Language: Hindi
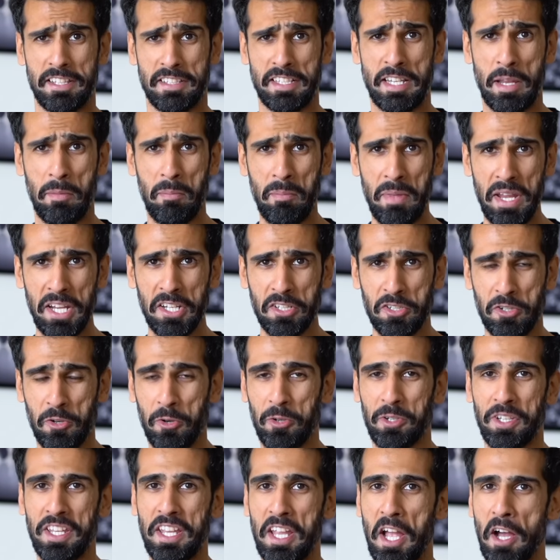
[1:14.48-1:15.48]
इसलिए मेक
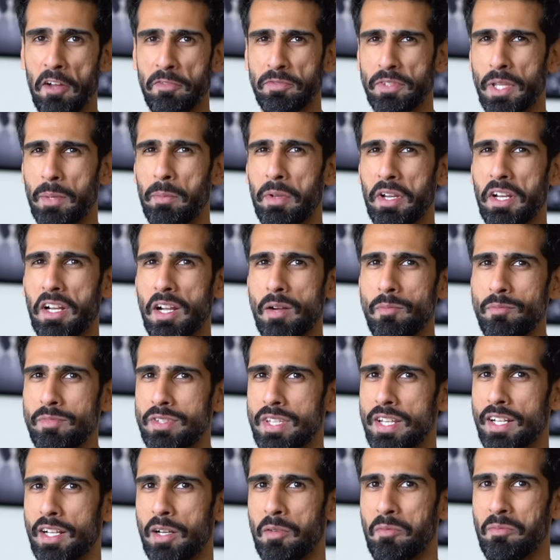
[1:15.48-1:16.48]
श्योर sure कि हफ्ते में कम
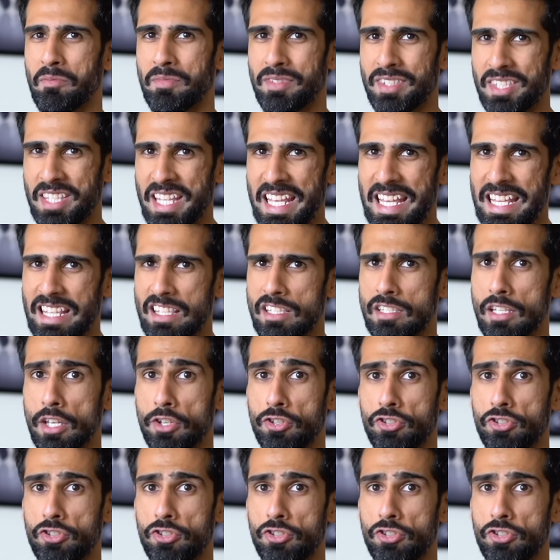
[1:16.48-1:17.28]
से कम तीन से